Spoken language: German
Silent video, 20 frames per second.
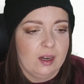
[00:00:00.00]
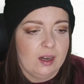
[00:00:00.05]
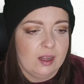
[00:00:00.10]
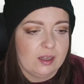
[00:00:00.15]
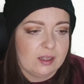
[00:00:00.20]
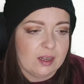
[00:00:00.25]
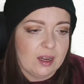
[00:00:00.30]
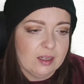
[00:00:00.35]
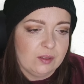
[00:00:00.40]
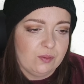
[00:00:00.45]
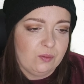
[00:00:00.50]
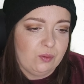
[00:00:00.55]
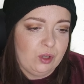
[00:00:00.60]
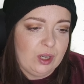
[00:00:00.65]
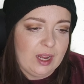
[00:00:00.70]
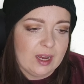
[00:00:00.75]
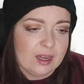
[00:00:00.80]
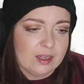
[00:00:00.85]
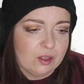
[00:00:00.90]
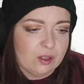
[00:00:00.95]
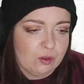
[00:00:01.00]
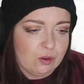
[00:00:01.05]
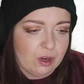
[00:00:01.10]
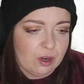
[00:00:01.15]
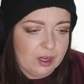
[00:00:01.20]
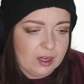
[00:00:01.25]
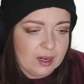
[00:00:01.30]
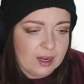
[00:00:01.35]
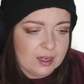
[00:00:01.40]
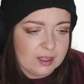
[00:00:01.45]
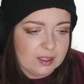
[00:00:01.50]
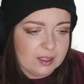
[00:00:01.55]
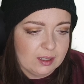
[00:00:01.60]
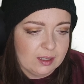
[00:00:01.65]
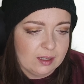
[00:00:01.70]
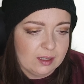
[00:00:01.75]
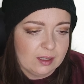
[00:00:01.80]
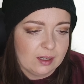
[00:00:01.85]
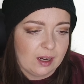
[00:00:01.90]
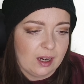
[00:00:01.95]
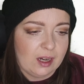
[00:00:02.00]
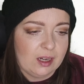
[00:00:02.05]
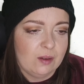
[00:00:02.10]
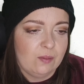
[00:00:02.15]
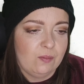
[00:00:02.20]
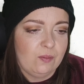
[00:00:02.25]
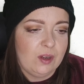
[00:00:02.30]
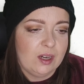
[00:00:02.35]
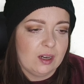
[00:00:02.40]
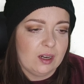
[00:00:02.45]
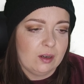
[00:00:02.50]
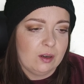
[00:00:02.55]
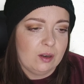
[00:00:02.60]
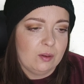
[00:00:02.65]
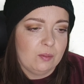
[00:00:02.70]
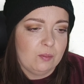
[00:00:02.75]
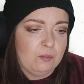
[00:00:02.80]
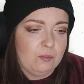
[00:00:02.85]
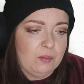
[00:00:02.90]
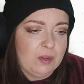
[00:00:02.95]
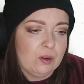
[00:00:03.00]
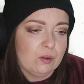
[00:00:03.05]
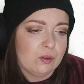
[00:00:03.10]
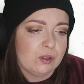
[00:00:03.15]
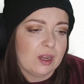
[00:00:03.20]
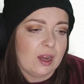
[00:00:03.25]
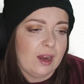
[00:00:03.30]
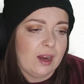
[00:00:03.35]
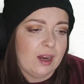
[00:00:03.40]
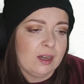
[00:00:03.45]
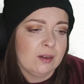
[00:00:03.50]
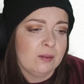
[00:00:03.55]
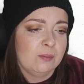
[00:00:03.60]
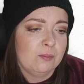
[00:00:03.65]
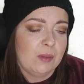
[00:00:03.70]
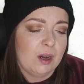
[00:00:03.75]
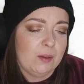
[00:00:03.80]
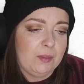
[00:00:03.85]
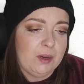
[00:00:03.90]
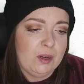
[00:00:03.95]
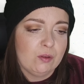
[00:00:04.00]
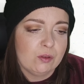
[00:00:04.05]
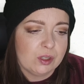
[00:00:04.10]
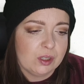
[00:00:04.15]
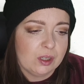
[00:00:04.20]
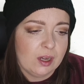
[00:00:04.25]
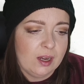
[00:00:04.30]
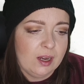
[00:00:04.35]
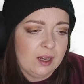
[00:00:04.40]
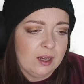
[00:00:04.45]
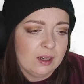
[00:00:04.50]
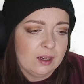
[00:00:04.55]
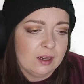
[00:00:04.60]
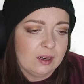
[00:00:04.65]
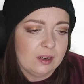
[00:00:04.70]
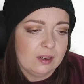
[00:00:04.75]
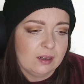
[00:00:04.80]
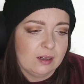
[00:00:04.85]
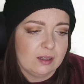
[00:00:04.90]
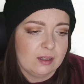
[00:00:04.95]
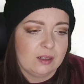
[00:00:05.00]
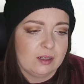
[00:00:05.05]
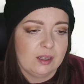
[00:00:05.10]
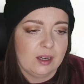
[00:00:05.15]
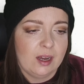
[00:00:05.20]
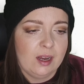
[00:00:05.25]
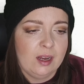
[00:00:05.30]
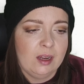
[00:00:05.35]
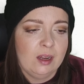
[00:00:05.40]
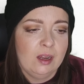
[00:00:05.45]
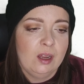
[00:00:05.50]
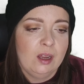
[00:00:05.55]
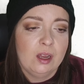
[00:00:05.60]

Das heißt, für die erste Koordinate rechnen wir dann minus 1 mal minus 3, das ist 3.